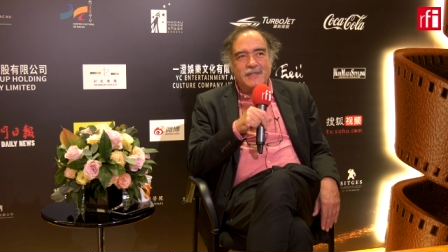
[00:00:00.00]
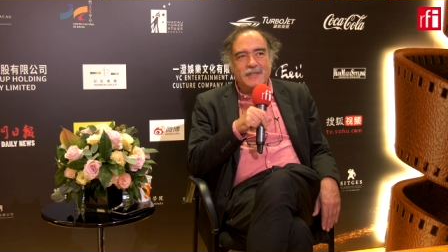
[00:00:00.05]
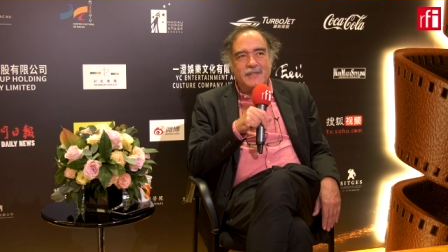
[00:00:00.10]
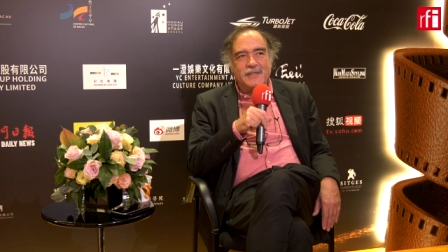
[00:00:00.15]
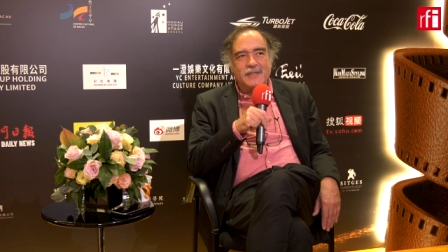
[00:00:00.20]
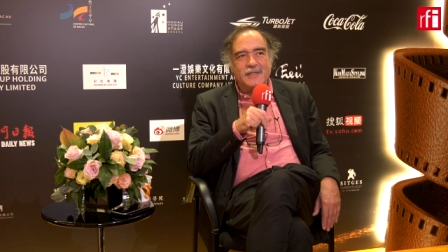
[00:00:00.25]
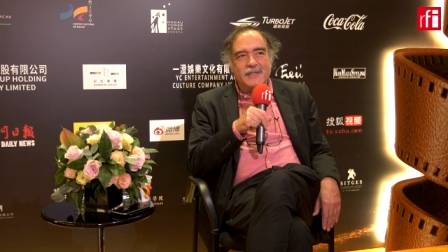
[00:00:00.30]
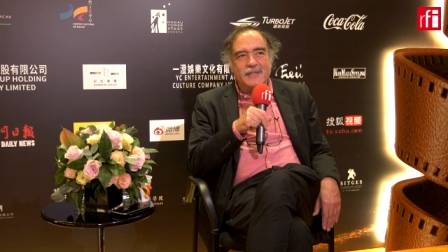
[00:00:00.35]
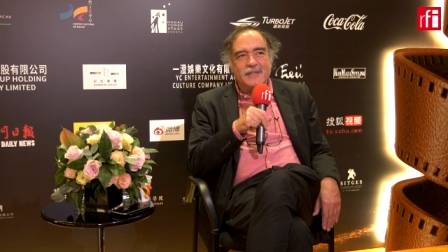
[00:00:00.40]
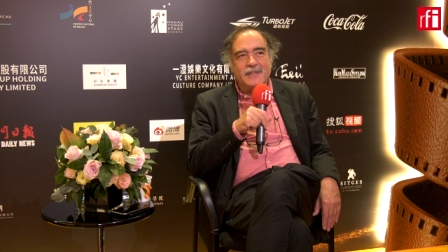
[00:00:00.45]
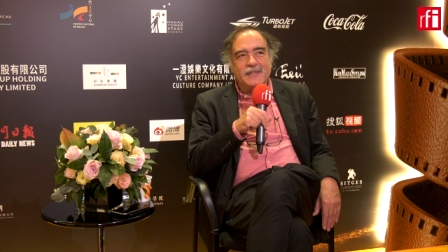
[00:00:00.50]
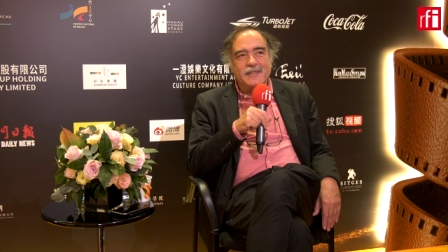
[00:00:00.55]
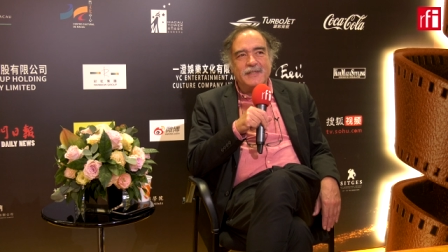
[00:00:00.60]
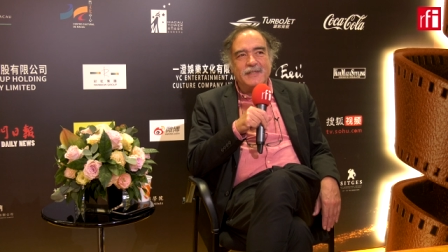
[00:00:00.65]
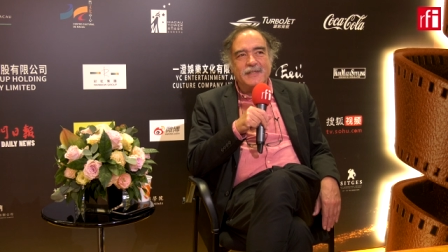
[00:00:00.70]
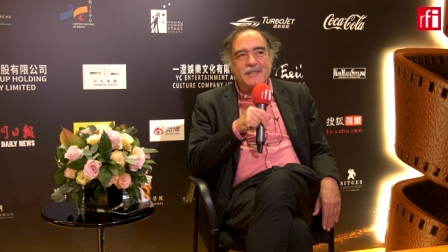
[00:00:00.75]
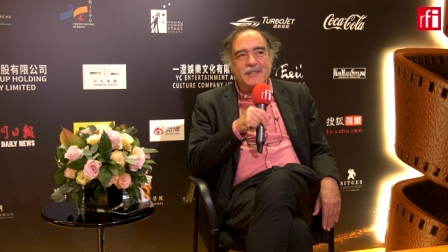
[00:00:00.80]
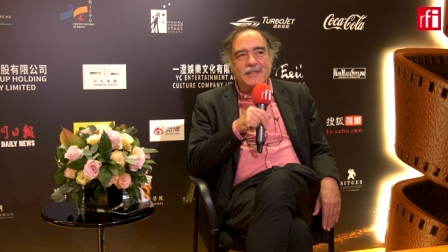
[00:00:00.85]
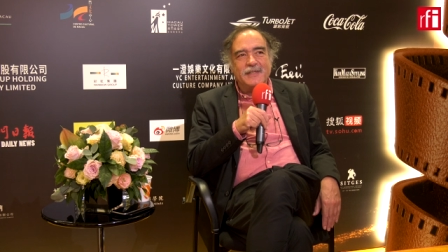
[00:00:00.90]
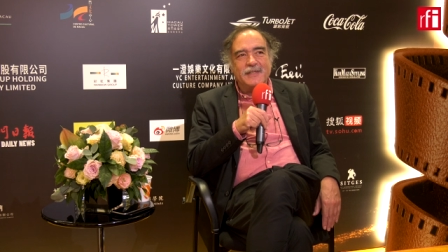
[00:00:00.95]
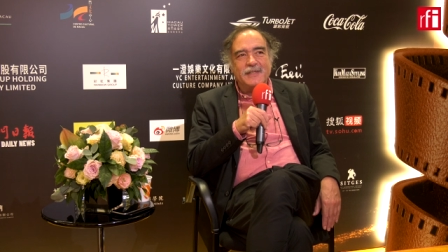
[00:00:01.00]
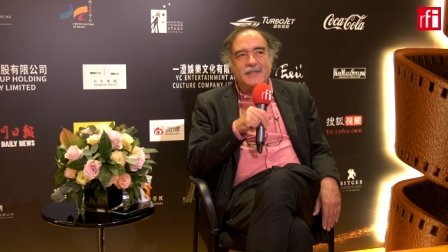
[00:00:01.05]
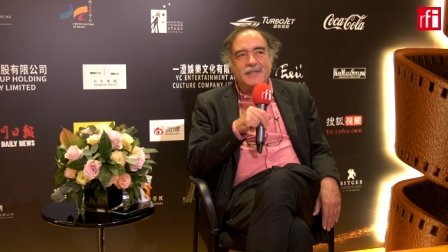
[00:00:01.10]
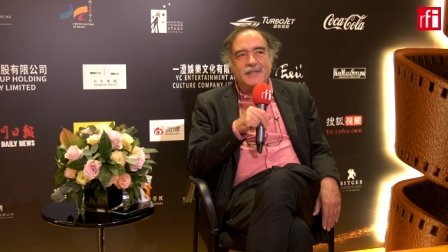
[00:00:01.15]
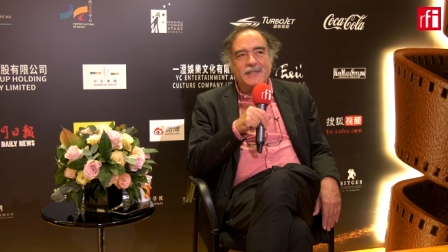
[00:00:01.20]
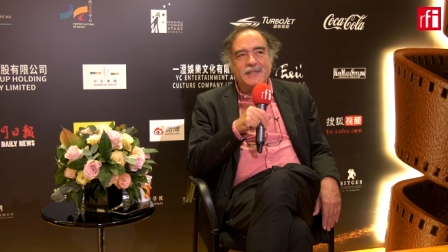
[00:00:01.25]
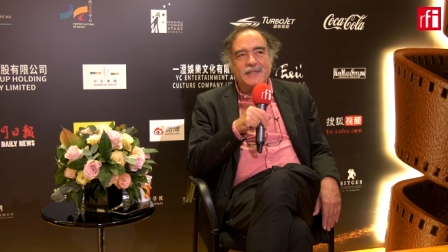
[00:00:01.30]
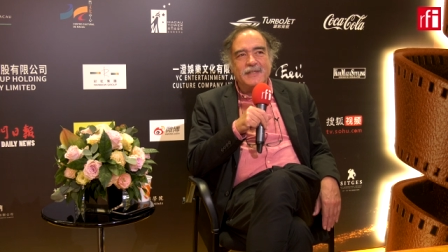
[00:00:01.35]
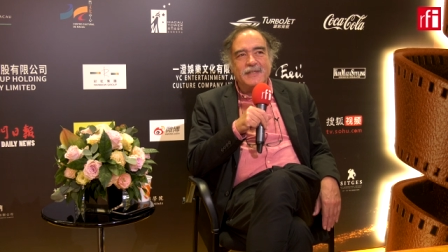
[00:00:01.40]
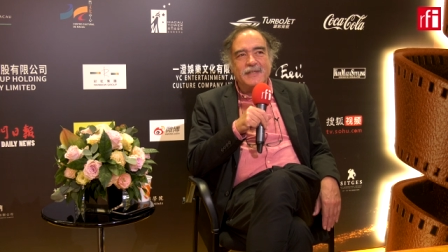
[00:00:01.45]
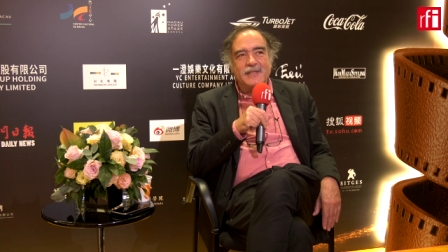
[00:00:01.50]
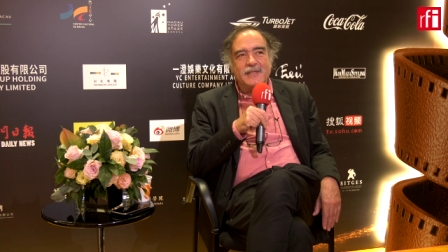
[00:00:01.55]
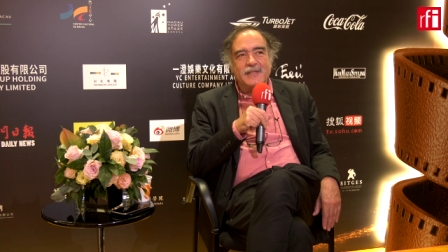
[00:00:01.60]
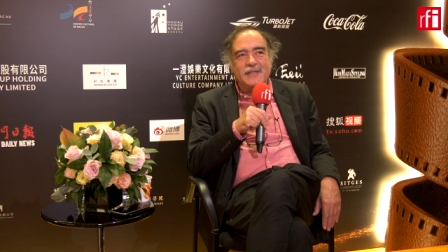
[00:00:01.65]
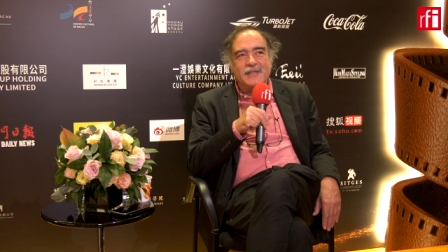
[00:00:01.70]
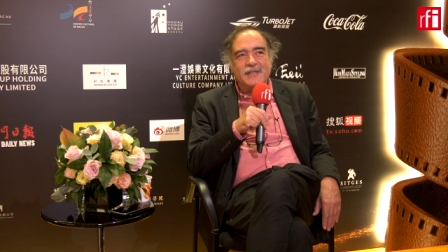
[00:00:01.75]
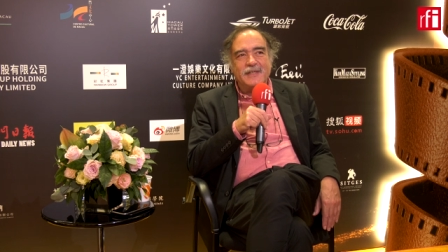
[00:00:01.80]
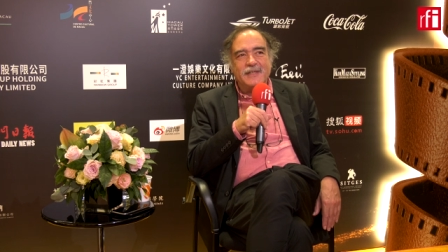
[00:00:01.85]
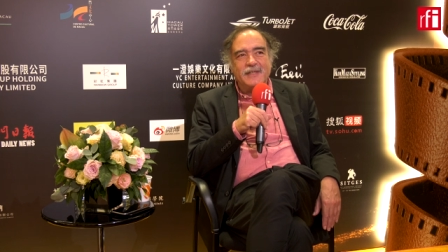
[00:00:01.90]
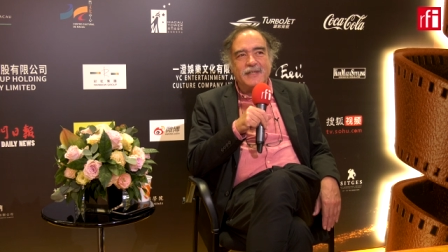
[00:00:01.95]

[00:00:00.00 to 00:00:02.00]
de,